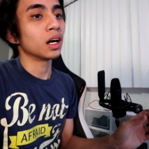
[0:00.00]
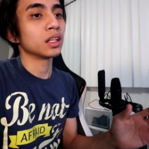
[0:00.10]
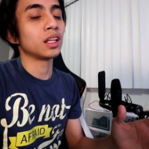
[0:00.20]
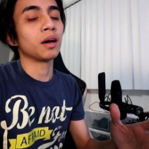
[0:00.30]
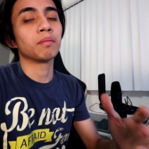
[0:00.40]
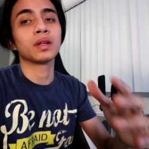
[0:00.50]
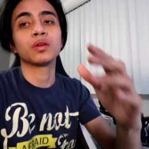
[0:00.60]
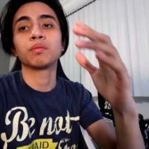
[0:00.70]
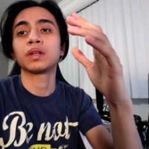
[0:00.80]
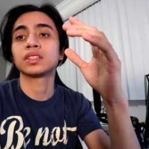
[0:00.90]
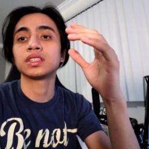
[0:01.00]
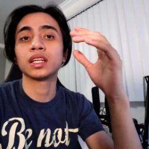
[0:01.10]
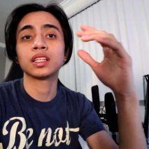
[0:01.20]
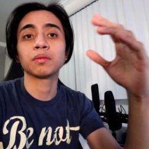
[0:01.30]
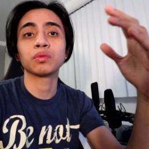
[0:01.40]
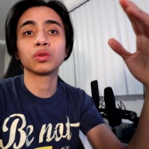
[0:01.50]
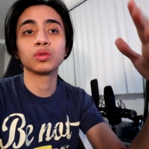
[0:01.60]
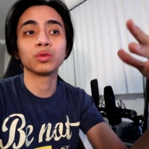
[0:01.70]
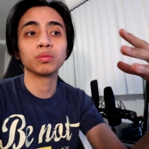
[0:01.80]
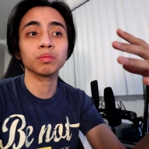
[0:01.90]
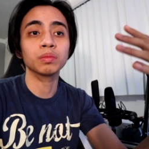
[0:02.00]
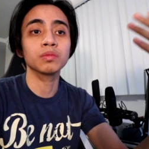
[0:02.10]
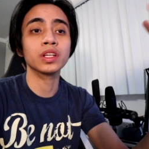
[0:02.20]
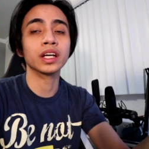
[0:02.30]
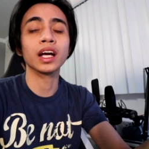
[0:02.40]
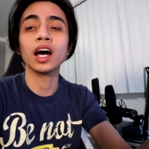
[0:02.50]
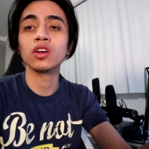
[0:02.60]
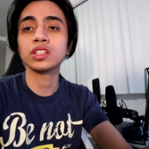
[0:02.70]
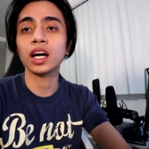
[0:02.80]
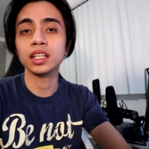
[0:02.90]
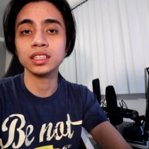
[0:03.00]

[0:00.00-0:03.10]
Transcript: uh, dapat yung pagsisetup ko nung regalo sa akin